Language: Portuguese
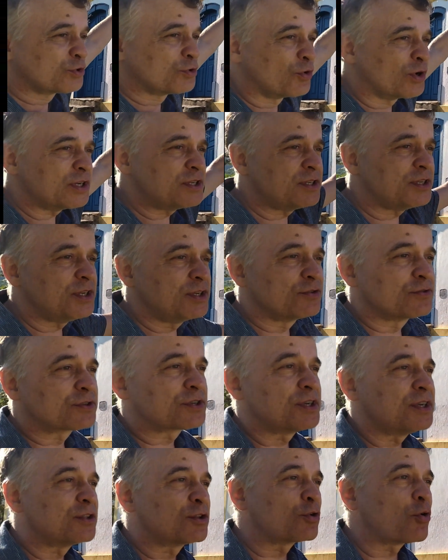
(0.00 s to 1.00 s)
dois sinos
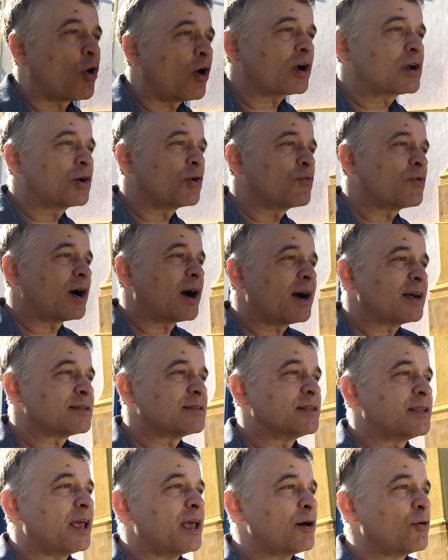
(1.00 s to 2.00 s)
que tocam
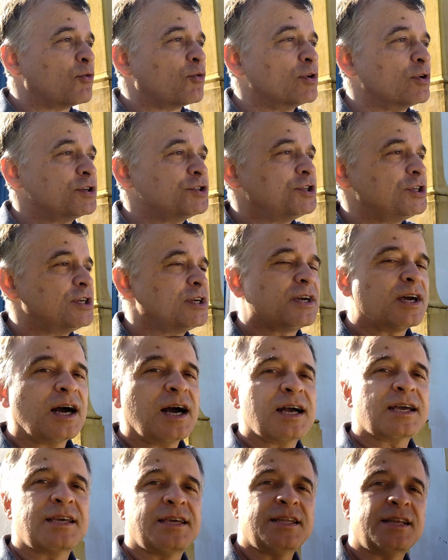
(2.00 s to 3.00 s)
até hoje
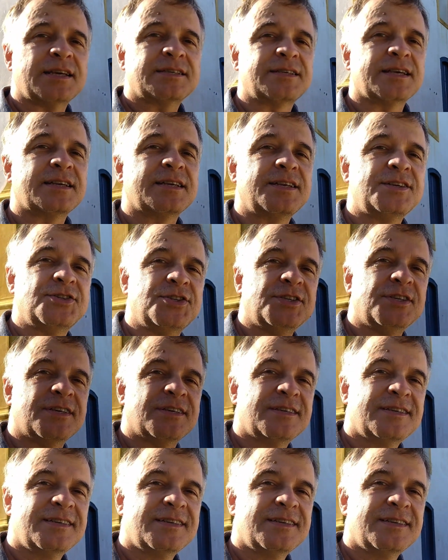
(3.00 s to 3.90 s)
aqui nessa igrejinha.